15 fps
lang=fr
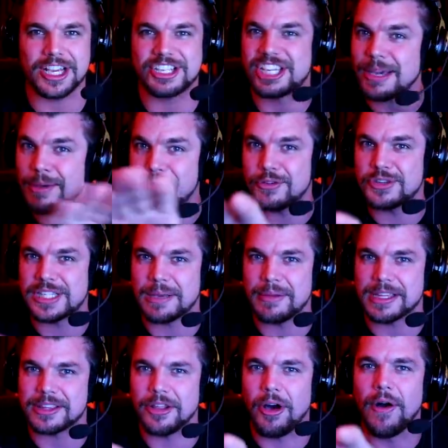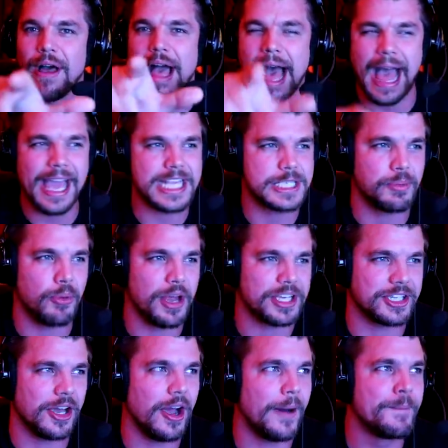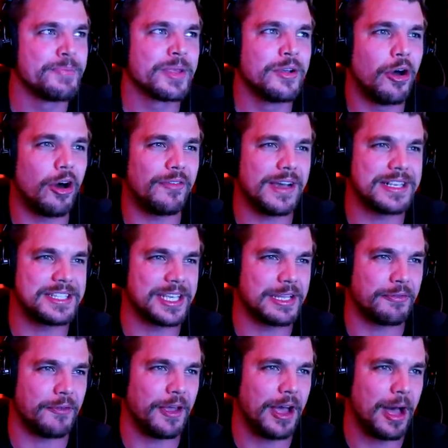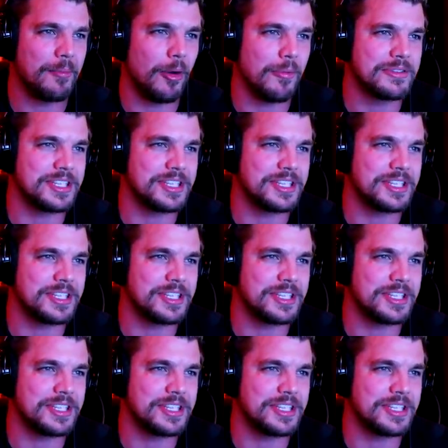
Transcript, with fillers: n'a jamais vue jusqu'à maintenant, Icebreaker. On va essayer de faire un bon